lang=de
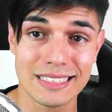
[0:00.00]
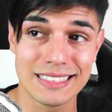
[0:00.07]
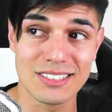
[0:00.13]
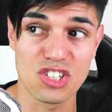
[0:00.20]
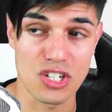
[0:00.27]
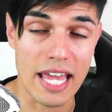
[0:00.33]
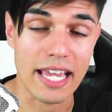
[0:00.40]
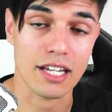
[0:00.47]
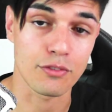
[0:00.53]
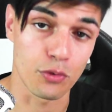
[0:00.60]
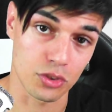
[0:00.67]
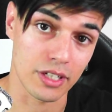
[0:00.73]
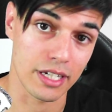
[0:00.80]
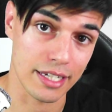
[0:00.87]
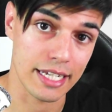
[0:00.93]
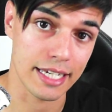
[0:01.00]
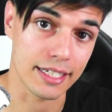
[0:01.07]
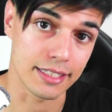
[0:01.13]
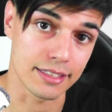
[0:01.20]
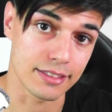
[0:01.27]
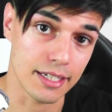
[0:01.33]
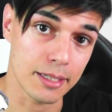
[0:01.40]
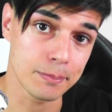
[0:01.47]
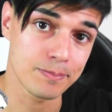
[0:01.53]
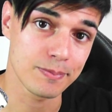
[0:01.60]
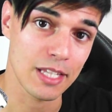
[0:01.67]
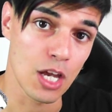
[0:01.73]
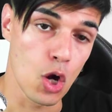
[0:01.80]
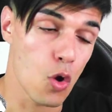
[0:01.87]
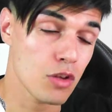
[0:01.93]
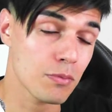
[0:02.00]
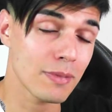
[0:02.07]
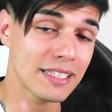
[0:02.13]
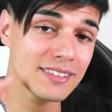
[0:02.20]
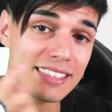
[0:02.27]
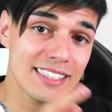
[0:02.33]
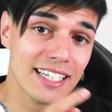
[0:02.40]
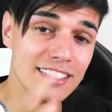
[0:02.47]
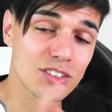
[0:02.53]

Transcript: Schneckenfutter in der Hand, ja? Und man sieht, dass